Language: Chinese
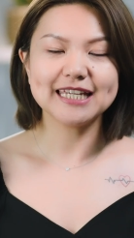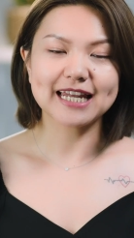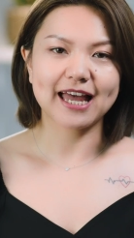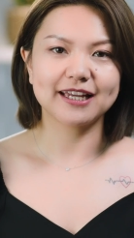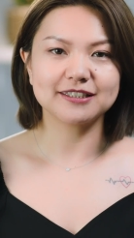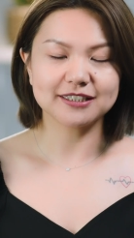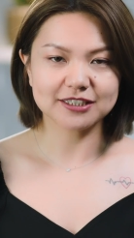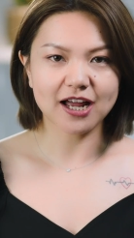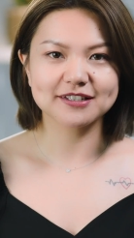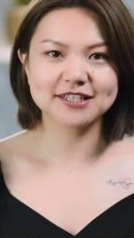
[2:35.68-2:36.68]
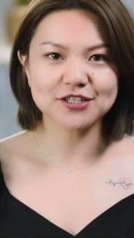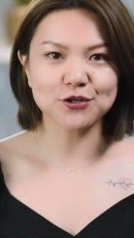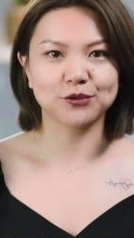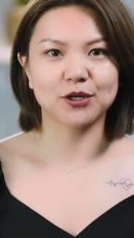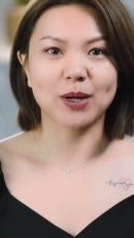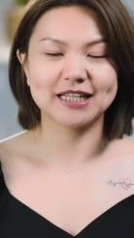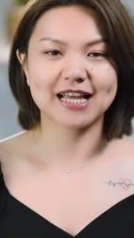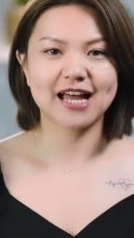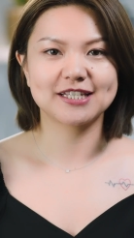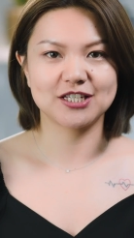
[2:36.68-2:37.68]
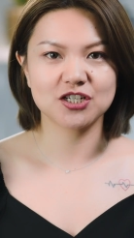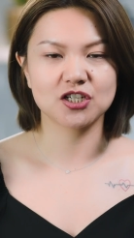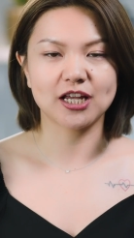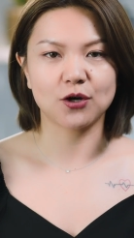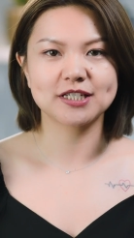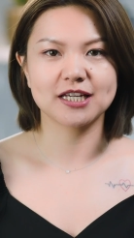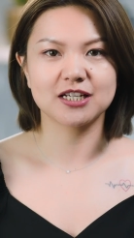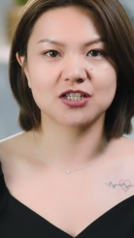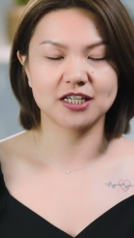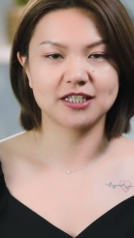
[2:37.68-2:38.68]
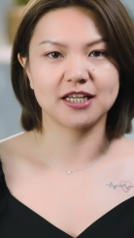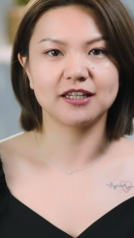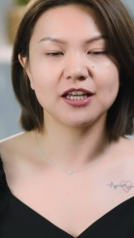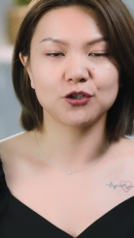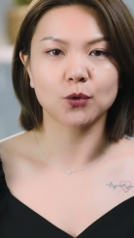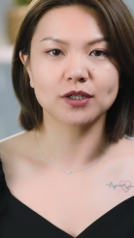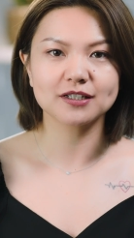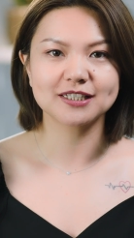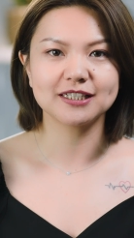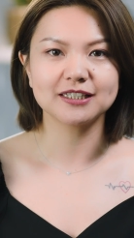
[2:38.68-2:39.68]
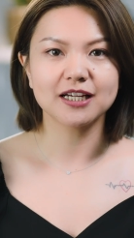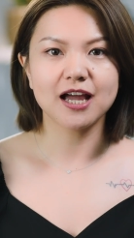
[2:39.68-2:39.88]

一来让既有的玩家及时了解这些内容更新，